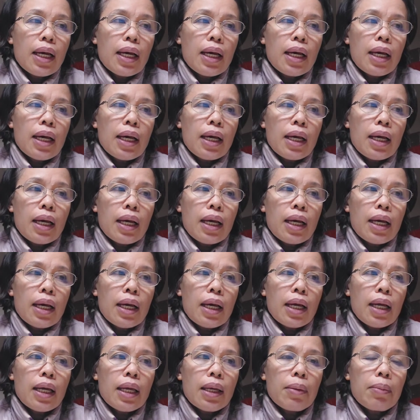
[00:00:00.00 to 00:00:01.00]

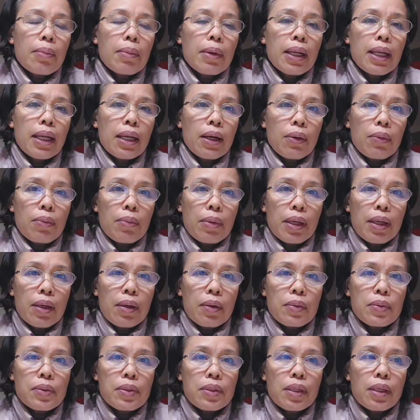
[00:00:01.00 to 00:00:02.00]
Ah, balang
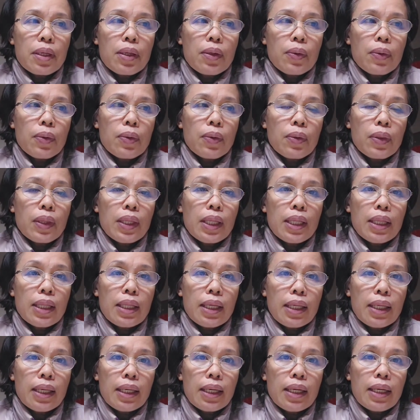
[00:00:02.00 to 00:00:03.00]
kumikilos ngayon yung tita
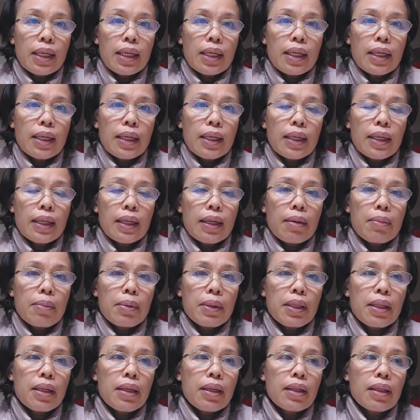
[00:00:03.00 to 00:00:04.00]
niya
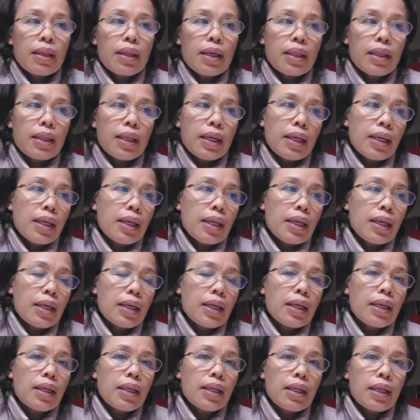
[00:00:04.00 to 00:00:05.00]
kapatid ng tatay niya,
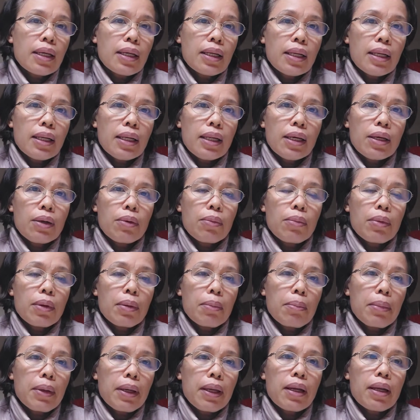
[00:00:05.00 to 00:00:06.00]
naglilikom
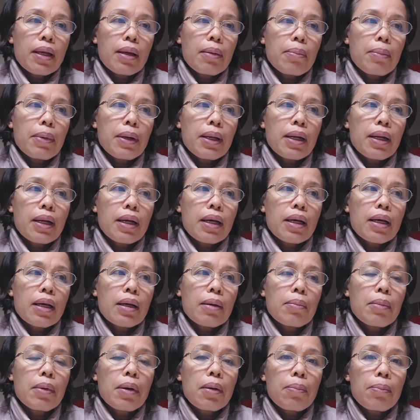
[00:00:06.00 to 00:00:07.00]
ng pera para
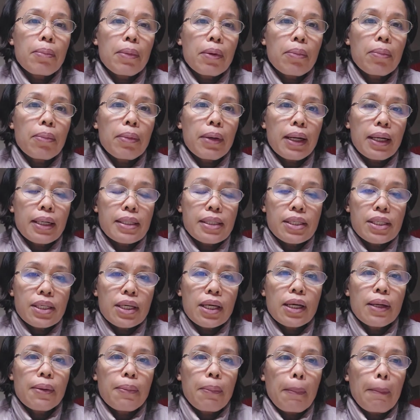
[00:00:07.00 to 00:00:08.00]
ma-opera
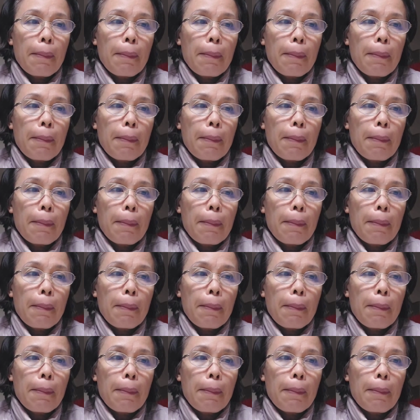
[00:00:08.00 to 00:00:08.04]
siya.